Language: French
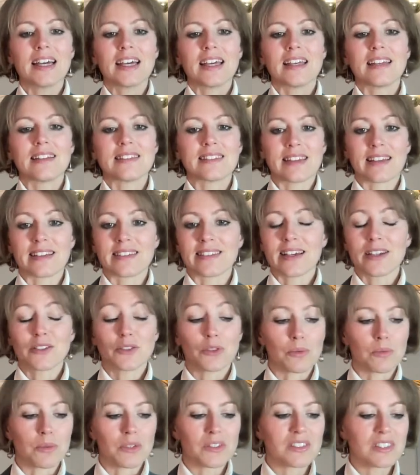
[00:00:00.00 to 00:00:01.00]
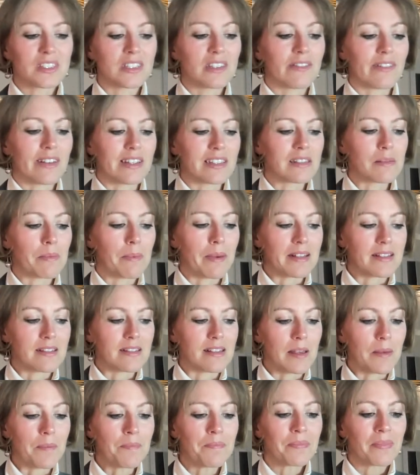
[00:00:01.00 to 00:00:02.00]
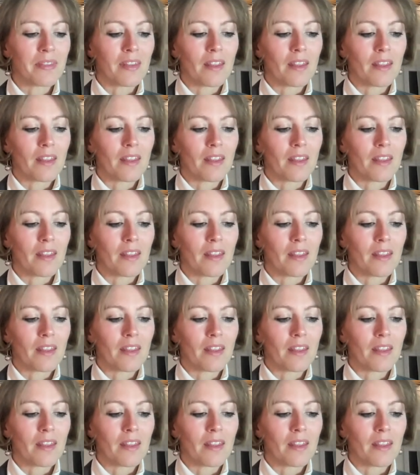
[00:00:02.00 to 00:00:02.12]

Et c'est exactement ce qui va se passer.